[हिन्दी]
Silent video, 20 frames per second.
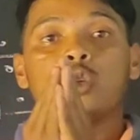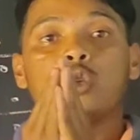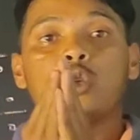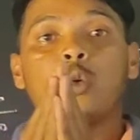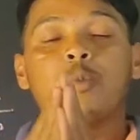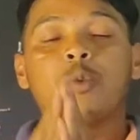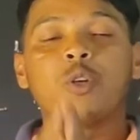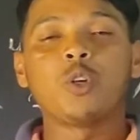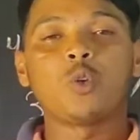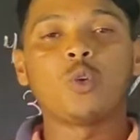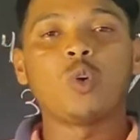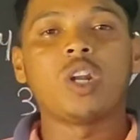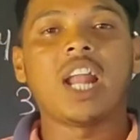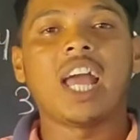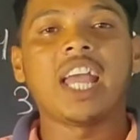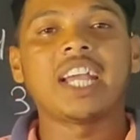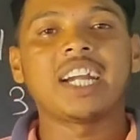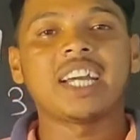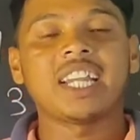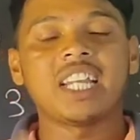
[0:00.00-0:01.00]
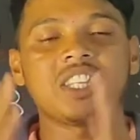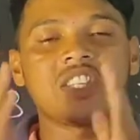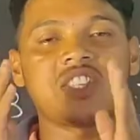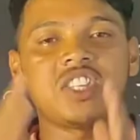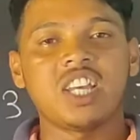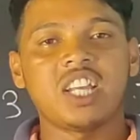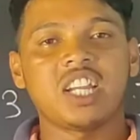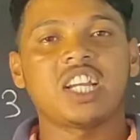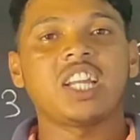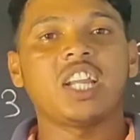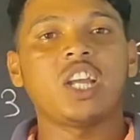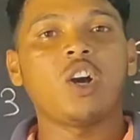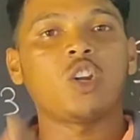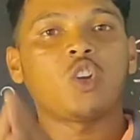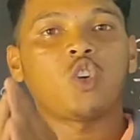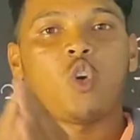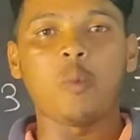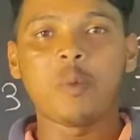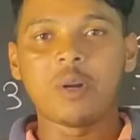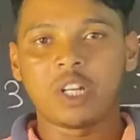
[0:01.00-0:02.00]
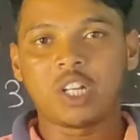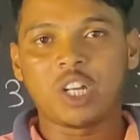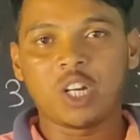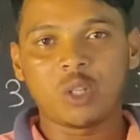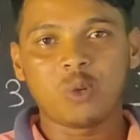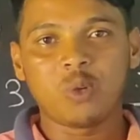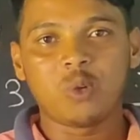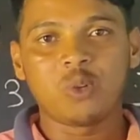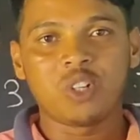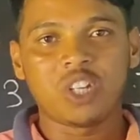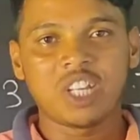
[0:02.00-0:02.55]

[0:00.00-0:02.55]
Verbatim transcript: तो वीडियो को लाइक करें शेयर करें और कमेंट कर दो